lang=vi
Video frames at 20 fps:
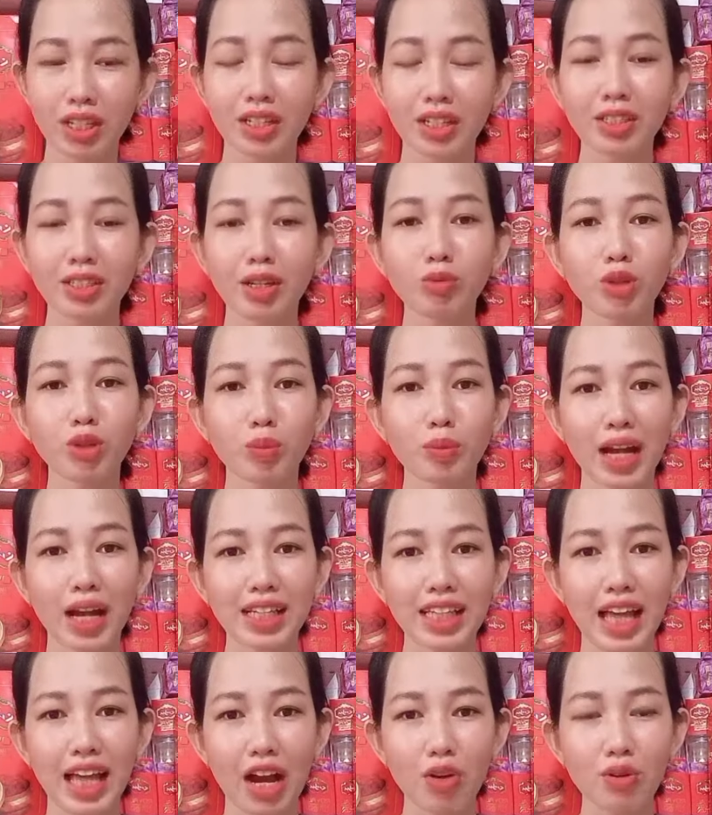đông trùng
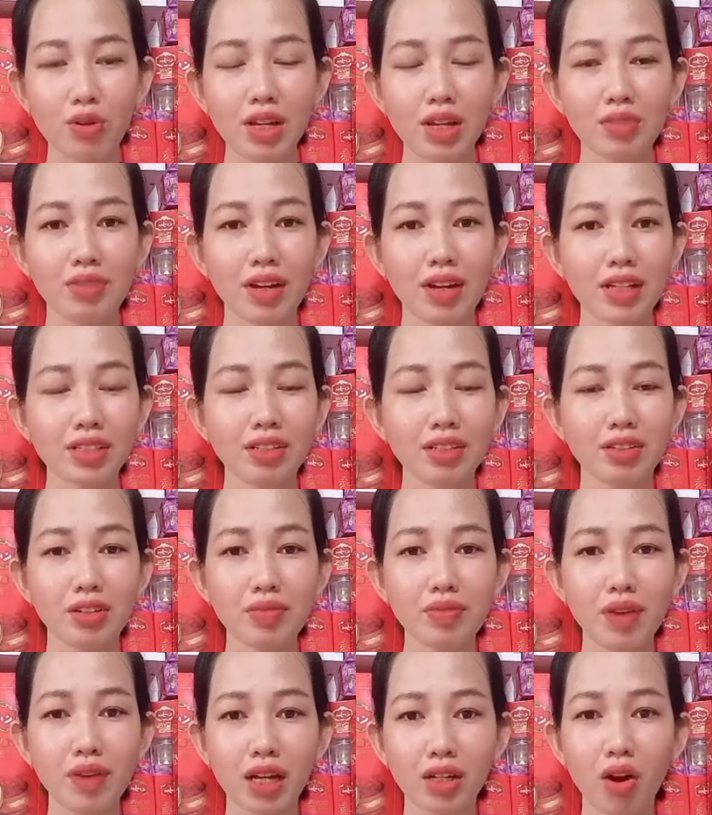hạ thảo là phải nửa
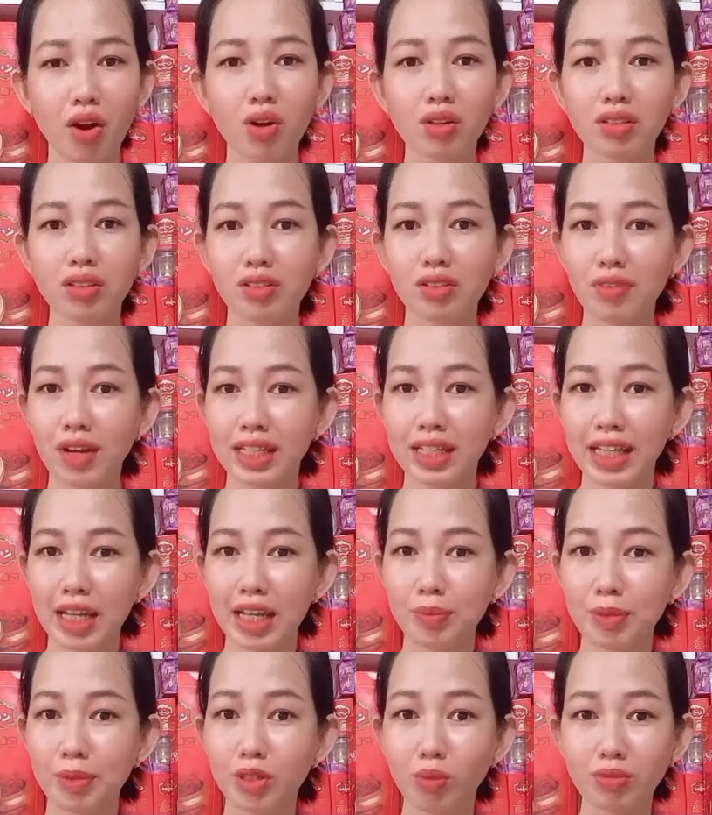phần con nửa phần cây
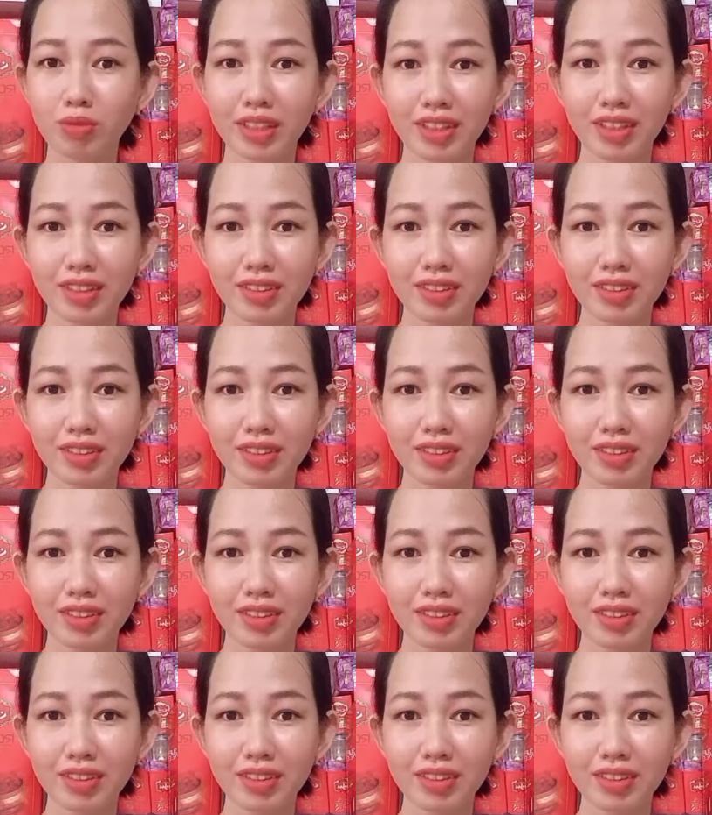mới đúng chứ